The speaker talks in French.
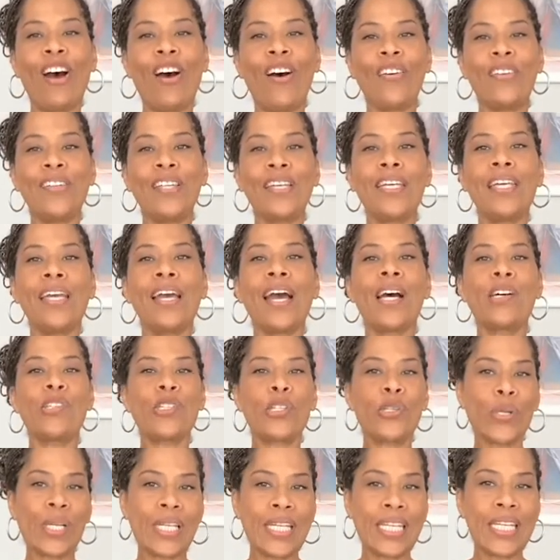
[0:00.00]
André
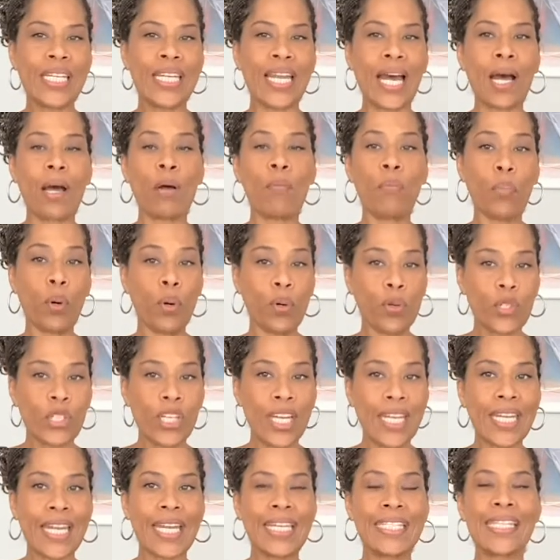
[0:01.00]
Rajoelina,
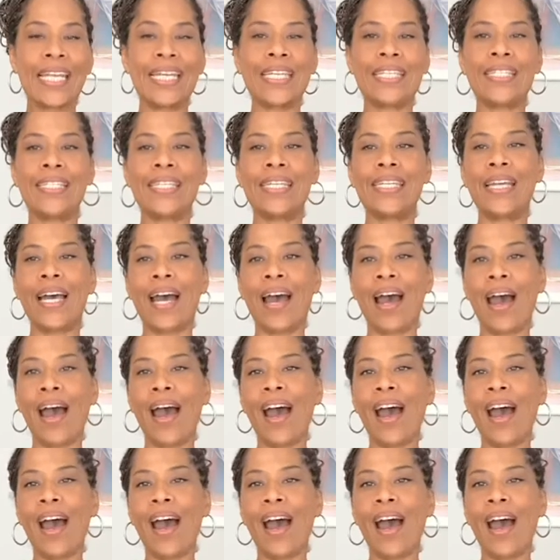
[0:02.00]
projet d'assassinat.